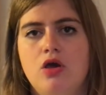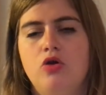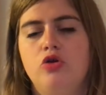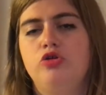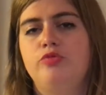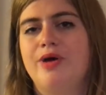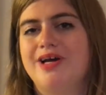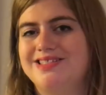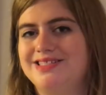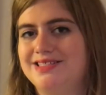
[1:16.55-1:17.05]

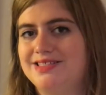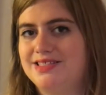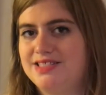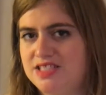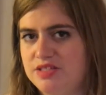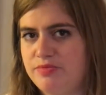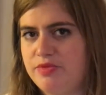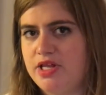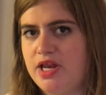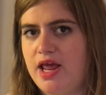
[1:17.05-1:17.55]
Une pratique
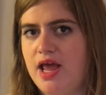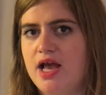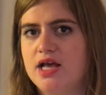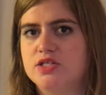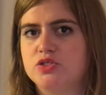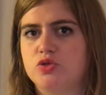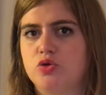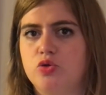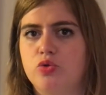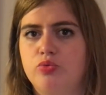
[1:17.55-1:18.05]
similaire
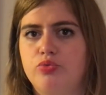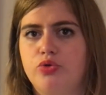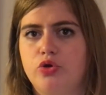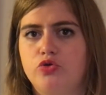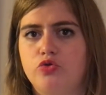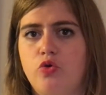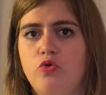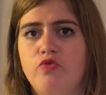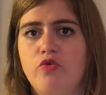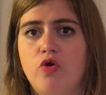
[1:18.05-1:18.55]
à ce que l'on peut
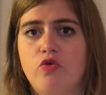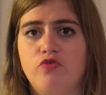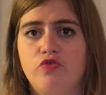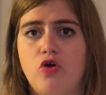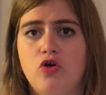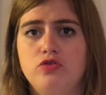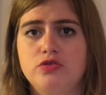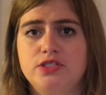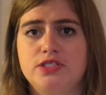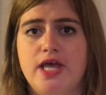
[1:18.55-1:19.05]
retrouver en
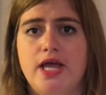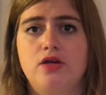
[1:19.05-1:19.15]
France